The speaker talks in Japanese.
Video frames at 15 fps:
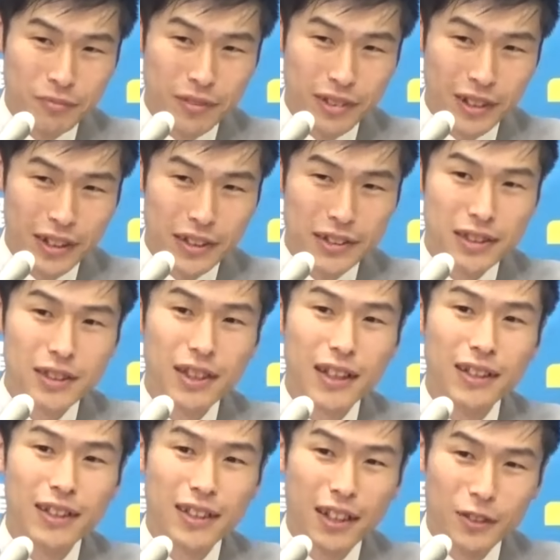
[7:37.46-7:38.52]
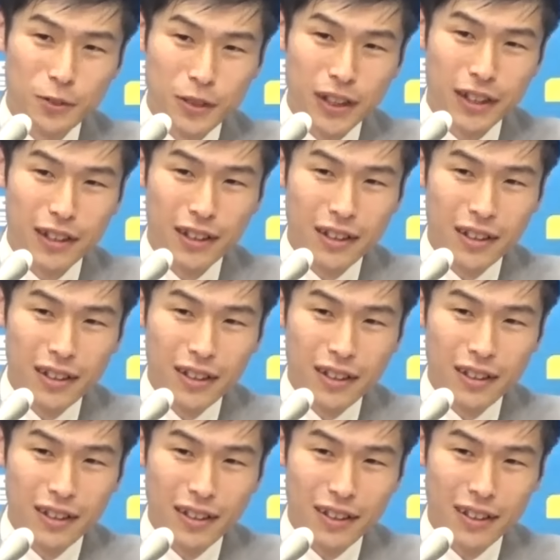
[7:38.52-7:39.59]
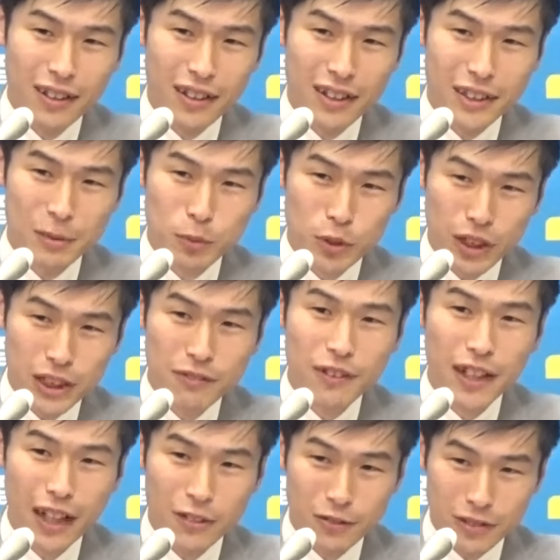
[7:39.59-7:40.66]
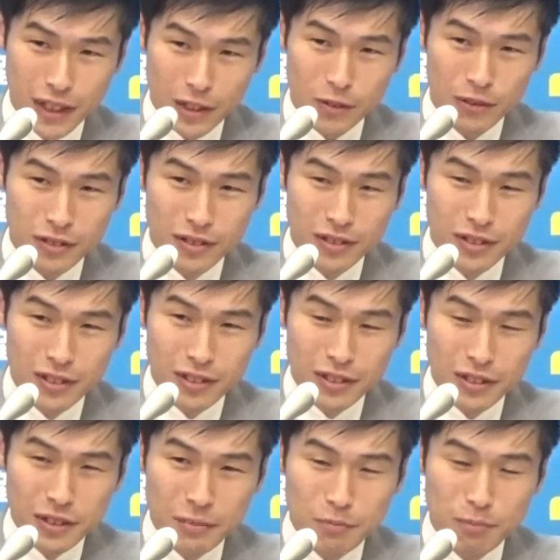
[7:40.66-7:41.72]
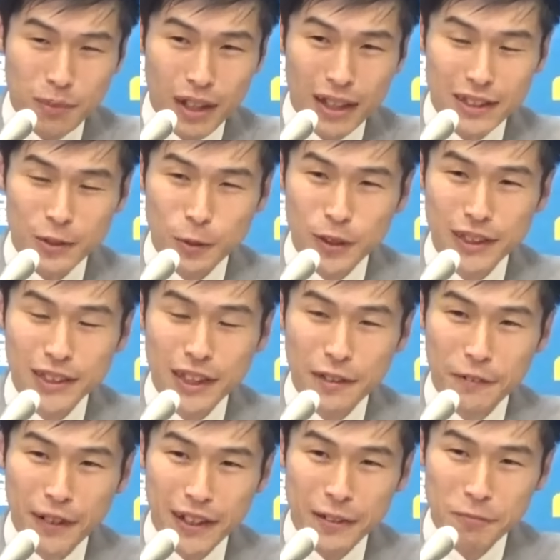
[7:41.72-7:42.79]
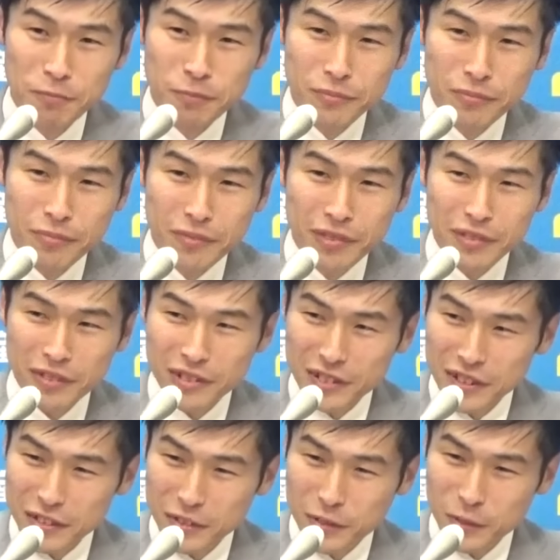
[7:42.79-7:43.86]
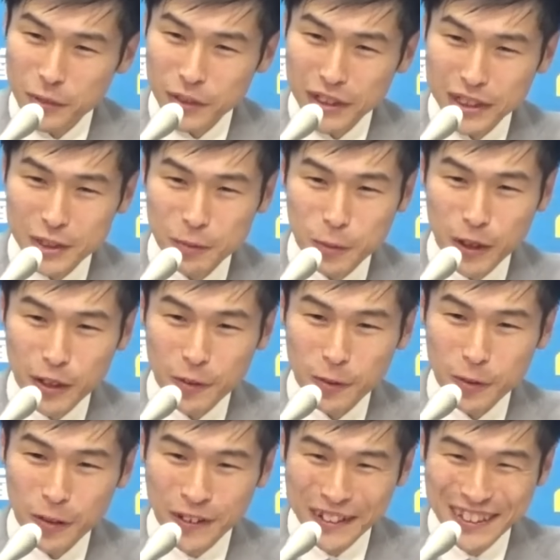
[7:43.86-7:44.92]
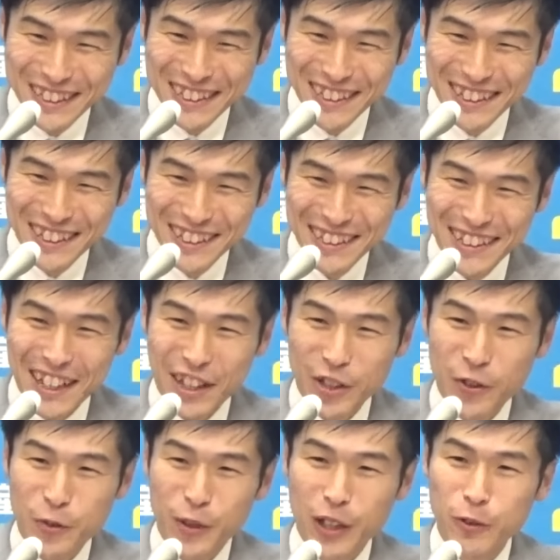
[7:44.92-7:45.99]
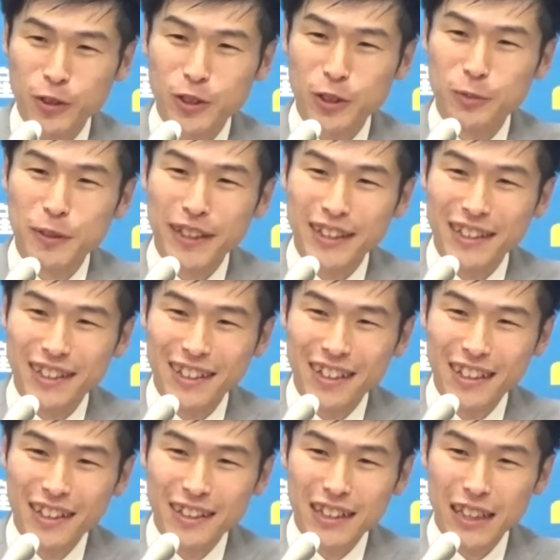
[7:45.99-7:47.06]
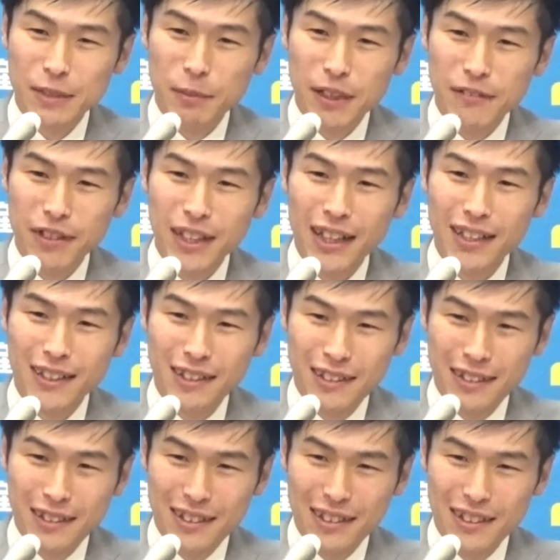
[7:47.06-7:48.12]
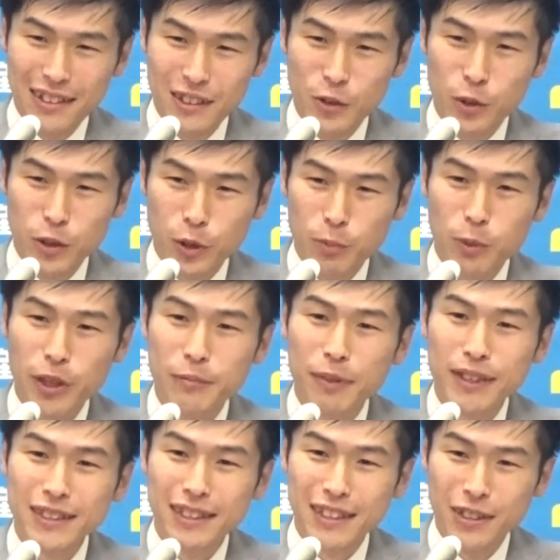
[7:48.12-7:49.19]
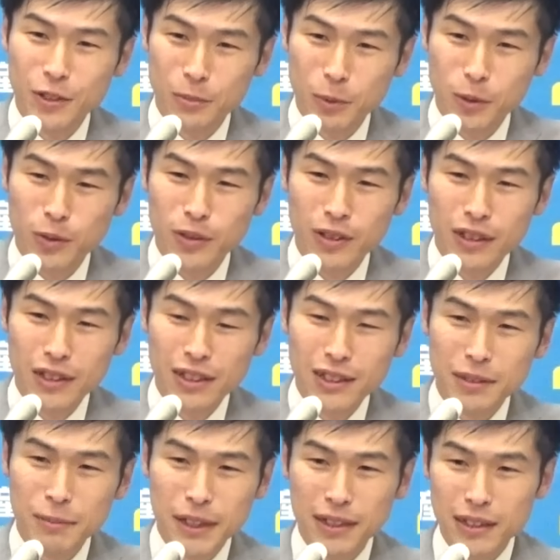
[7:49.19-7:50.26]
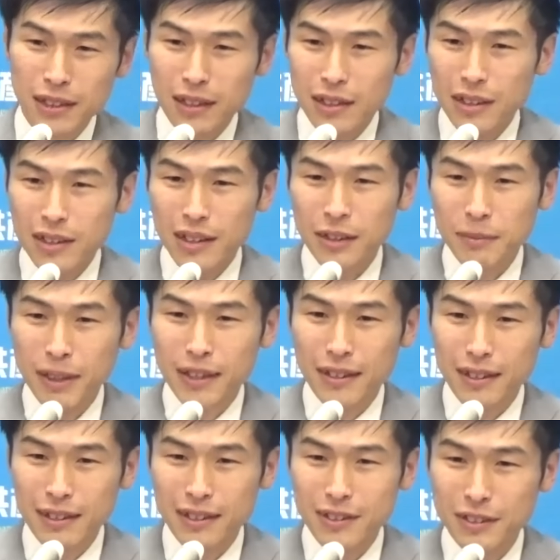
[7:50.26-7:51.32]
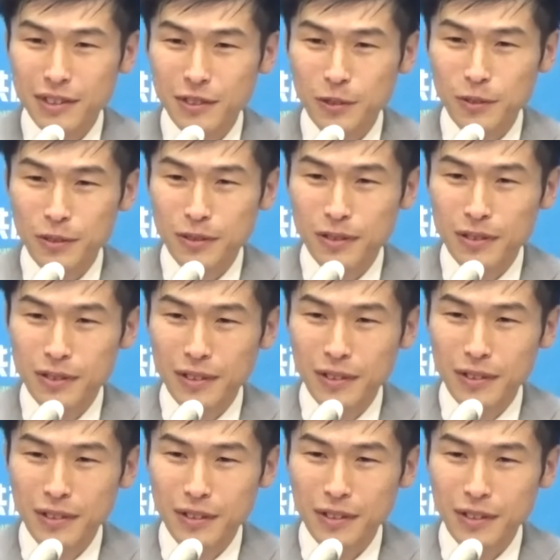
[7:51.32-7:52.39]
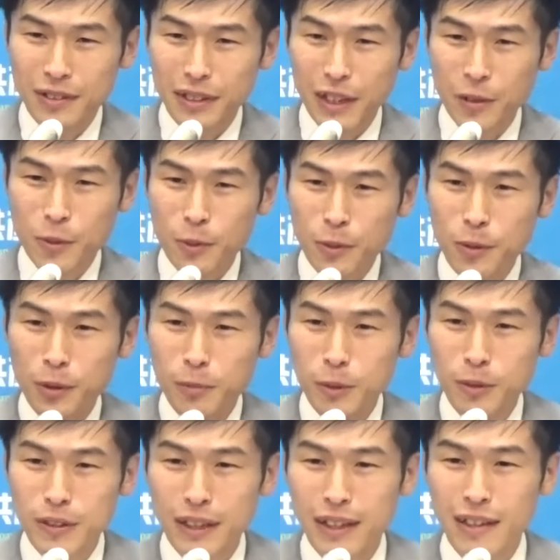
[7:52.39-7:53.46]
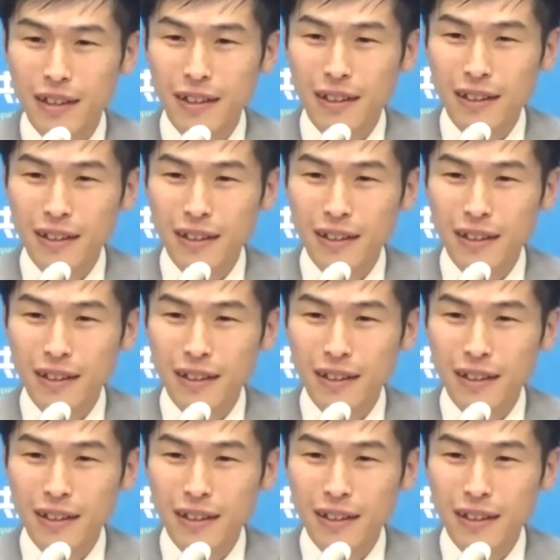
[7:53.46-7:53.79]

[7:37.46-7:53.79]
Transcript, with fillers: で禁止されてないので、えー、自分たちはやるんだとまあそれ自体は私どもがこうなんか評価をするべき立場にはないように思いますけれどもつまり今その現行法の下で